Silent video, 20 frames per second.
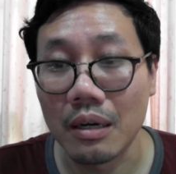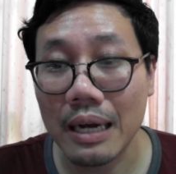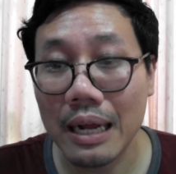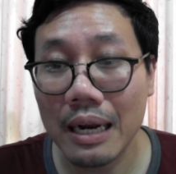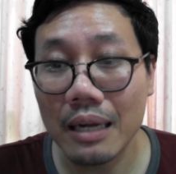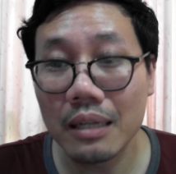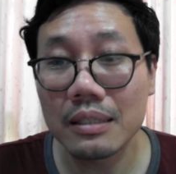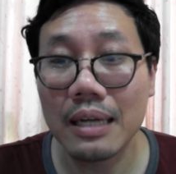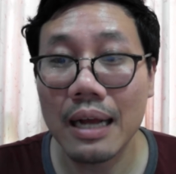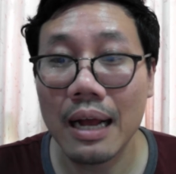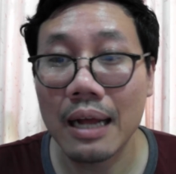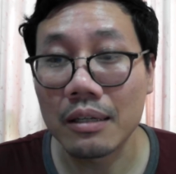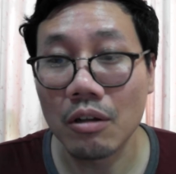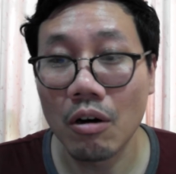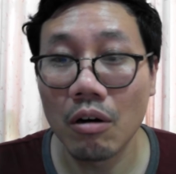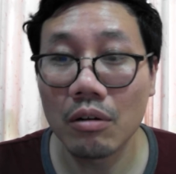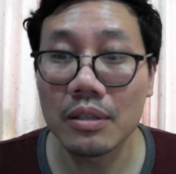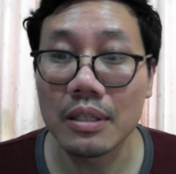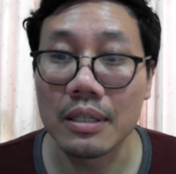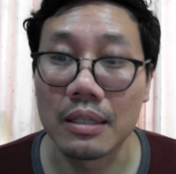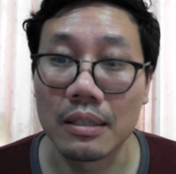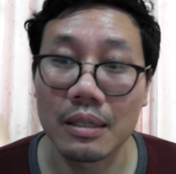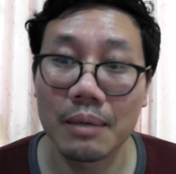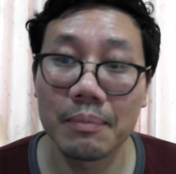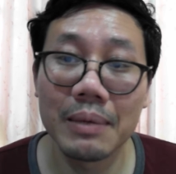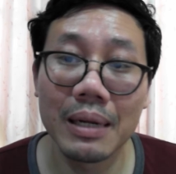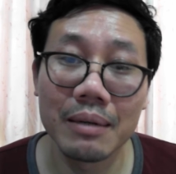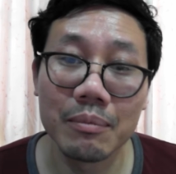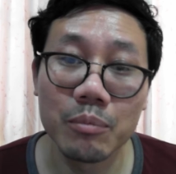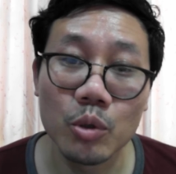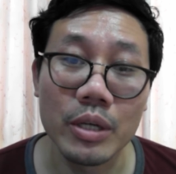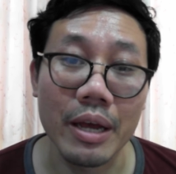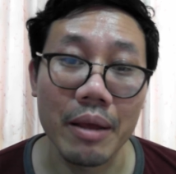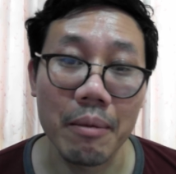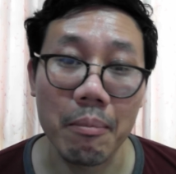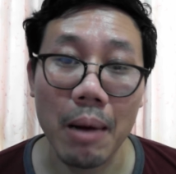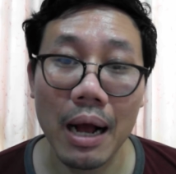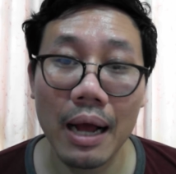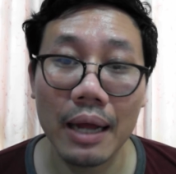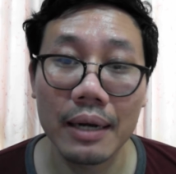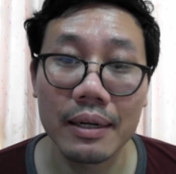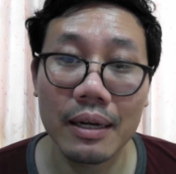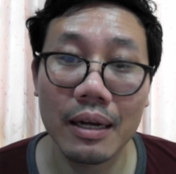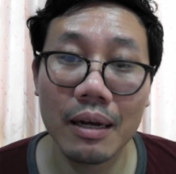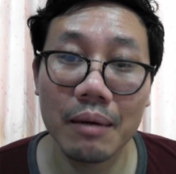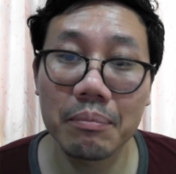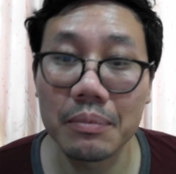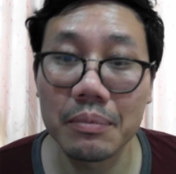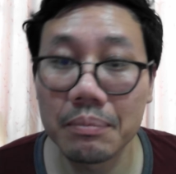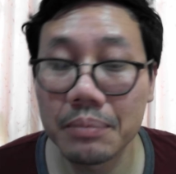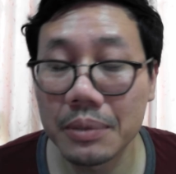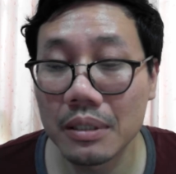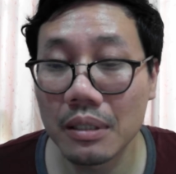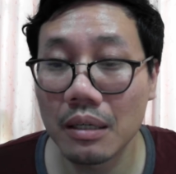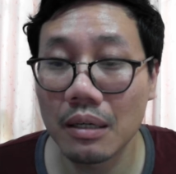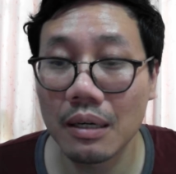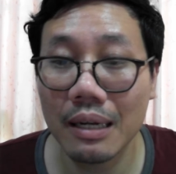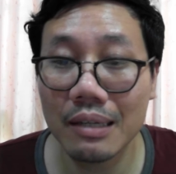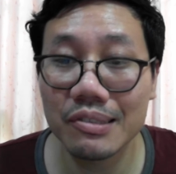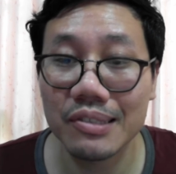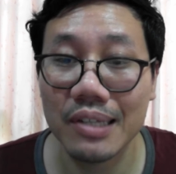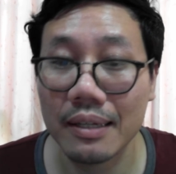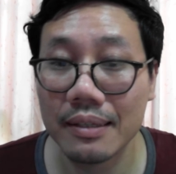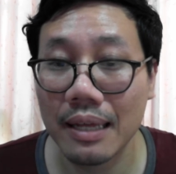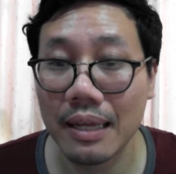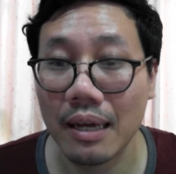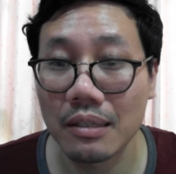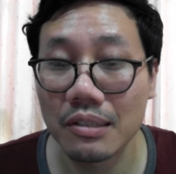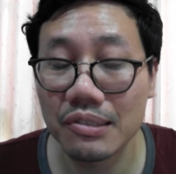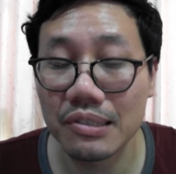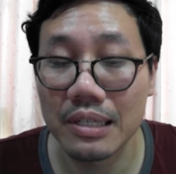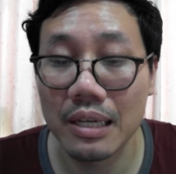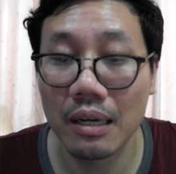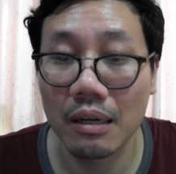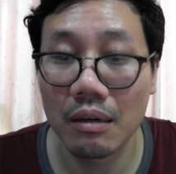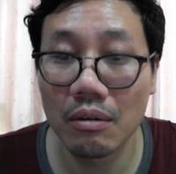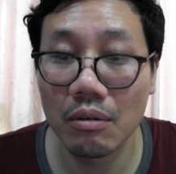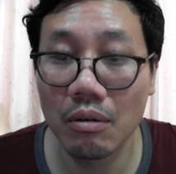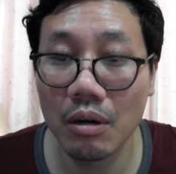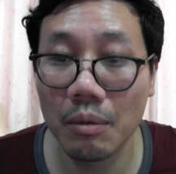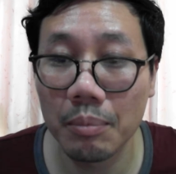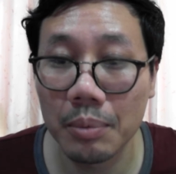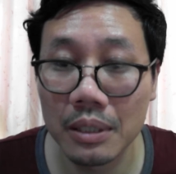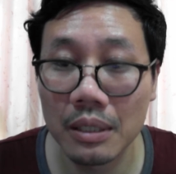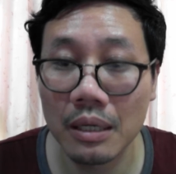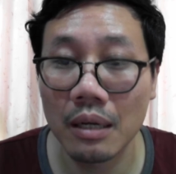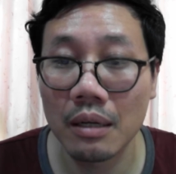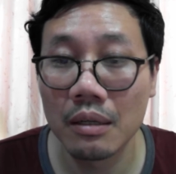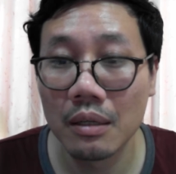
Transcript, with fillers: ข้าราชการท้องถิ่นกำนันผู้ใหญ่บ้านนะครับเพื่อรักษาฐานเสียงแล้วก็เพื่อ